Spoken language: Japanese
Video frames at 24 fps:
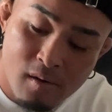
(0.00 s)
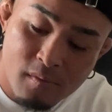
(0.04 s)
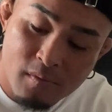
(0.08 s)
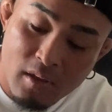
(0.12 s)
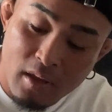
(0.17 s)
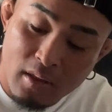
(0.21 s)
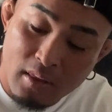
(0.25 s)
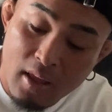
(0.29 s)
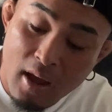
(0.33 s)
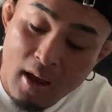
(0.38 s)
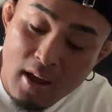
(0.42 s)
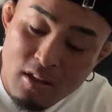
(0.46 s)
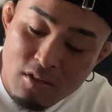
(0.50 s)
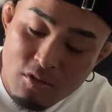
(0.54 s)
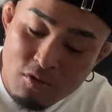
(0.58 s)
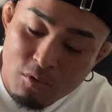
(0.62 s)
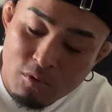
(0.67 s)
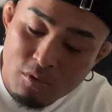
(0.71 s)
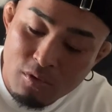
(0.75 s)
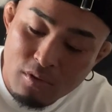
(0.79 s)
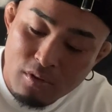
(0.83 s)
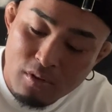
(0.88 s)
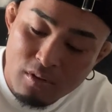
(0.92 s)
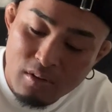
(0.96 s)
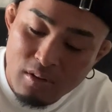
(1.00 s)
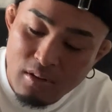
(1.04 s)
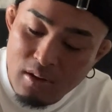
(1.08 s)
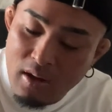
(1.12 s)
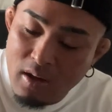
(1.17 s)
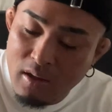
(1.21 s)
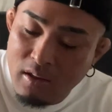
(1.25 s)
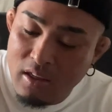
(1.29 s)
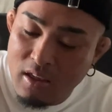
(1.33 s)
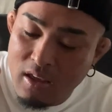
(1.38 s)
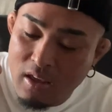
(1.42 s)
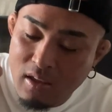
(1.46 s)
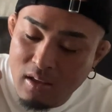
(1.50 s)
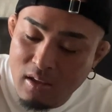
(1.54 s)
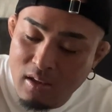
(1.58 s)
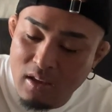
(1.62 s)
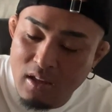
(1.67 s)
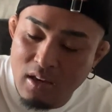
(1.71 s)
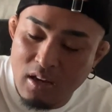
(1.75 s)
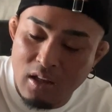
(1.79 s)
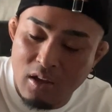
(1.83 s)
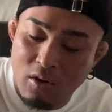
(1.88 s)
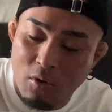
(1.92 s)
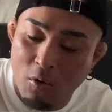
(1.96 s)
いや、体調が一
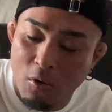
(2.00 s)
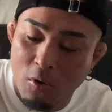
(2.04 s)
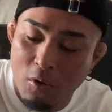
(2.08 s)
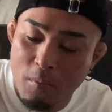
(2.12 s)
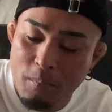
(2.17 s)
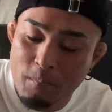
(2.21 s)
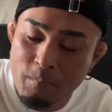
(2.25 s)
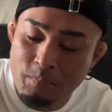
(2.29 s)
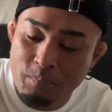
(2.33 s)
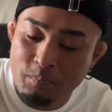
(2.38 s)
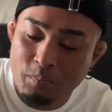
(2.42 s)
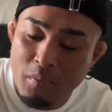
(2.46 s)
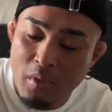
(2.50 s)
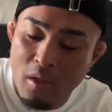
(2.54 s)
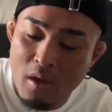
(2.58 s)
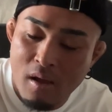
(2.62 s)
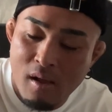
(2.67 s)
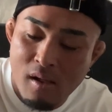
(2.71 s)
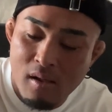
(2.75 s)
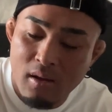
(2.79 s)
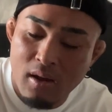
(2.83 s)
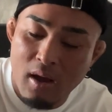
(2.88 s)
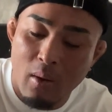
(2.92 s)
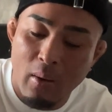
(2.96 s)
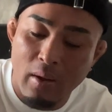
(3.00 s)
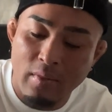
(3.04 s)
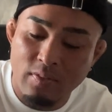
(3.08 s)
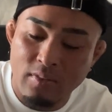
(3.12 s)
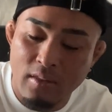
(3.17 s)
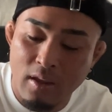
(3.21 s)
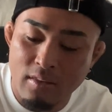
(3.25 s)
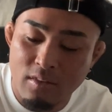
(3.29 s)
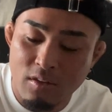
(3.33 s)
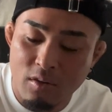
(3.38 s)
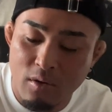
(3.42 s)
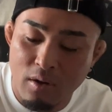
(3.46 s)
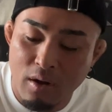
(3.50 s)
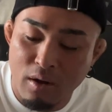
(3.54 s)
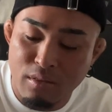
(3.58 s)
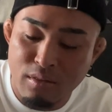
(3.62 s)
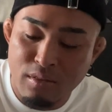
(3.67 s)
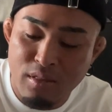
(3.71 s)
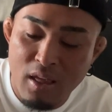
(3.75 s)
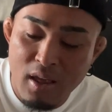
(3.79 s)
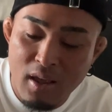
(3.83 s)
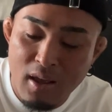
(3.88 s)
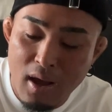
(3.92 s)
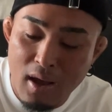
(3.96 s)
気にこう、変わったっていうか、
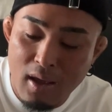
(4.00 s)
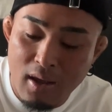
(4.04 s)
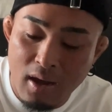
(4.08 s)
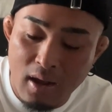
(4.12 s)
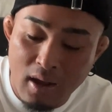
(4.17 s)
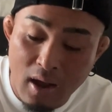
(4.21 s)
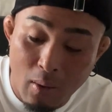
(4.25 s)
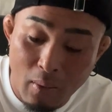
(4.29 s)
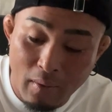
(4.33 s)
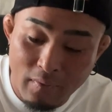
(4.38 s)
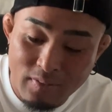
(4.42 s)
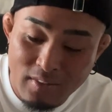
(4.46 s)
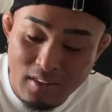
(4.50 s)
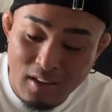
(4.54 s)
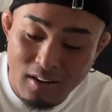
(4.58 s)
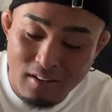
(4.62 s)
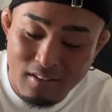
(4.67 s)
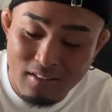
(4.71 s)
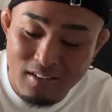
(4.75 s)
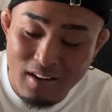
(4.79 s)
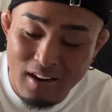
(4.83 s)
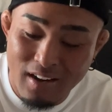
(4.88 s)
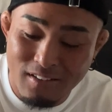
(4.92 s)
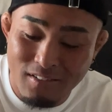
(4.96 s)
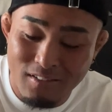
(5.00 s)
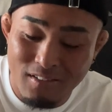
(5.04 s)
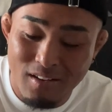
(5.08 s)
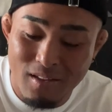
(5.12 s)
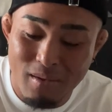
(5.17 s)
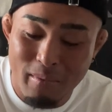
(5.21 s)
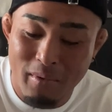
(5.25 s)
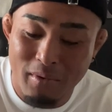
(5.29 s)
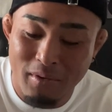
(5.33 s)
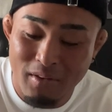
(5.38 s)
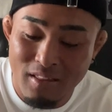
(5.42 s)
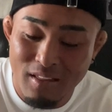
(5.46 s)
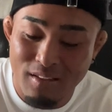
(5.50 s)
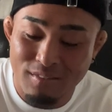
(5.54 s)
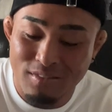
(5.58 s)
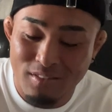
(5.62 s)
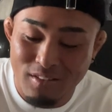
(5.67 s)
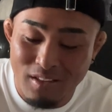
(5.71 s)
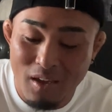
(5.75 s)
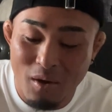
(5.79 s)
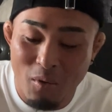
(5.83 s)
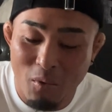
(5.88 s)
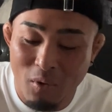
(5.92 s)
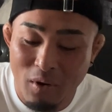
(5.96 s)
世界が変わったぐらいのレベルです
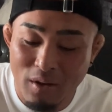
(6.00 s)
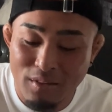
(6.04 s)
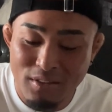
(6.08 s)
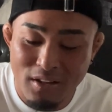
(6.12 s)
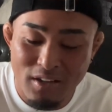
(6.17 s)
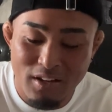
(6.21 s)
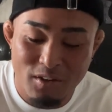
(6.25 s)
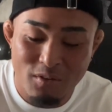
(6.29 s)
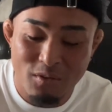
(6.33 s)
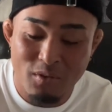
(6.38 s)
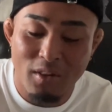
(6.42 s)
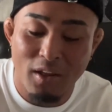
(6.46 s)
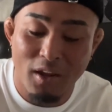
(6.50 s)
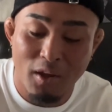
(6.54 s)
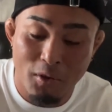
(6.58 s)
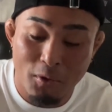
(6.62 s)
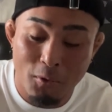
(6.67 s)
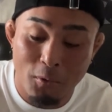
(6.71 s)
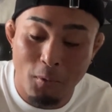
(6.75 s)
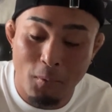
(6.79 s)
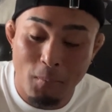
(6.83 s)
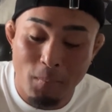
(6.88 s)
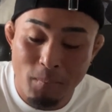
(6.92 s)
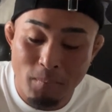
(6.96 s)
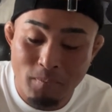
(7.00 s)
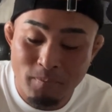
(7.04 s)
げえ大げさに言うんだけど、